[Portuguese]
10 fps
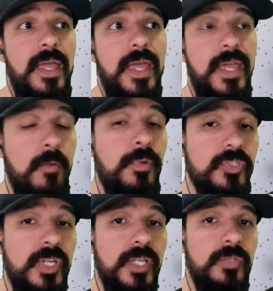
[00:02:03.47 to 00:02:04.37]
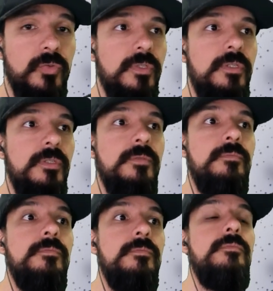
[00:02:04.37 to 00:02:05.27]
É um projeto,
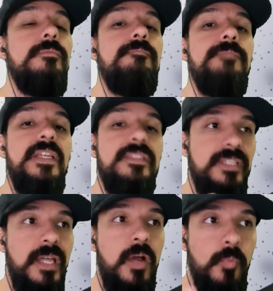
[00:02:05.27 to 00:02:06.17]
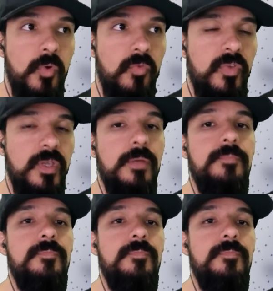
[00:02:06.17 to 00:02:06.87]
assim, ao meu ver,